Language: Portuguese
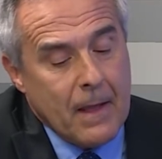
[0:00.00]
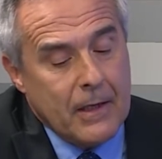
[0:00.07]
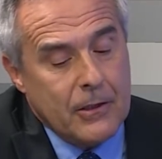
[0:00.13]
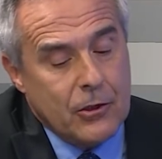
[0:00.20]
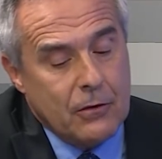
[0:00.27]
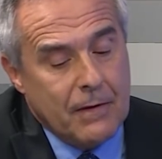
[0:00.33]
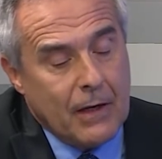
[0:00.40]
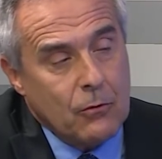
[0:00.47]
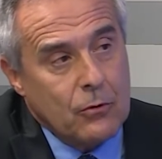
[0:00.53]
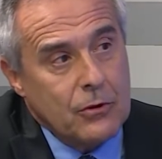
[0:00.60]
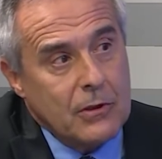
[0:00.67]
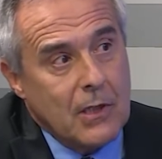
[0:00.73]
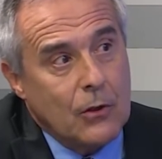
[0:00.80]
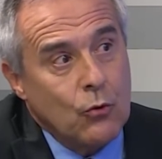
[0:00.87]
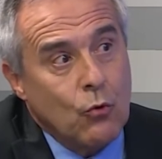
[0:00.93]
estiver
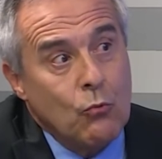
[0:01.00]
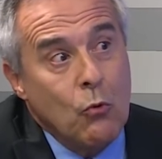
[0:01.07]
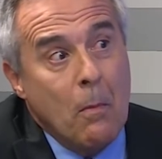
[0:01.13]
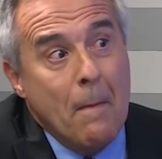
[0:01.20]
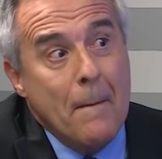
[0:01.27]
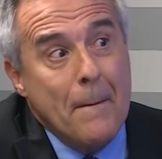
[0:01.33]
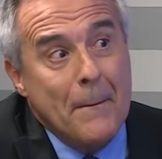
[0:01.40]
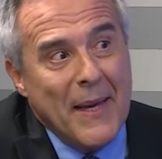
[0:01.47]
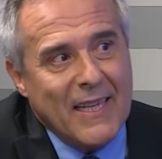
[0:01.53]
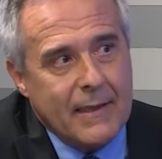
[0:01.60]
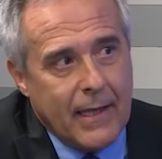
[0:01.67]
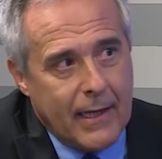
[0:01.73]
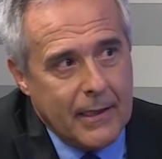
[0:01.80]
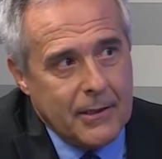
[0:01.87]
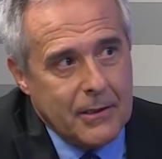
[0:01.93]
constando como
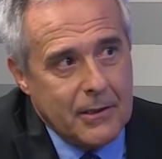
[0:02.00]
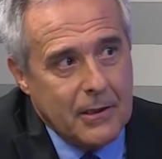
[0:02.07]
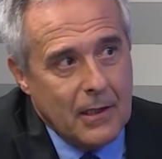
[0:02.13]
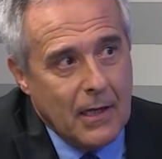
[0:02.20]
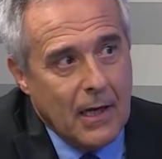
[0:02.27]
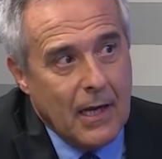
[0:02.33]
pendente,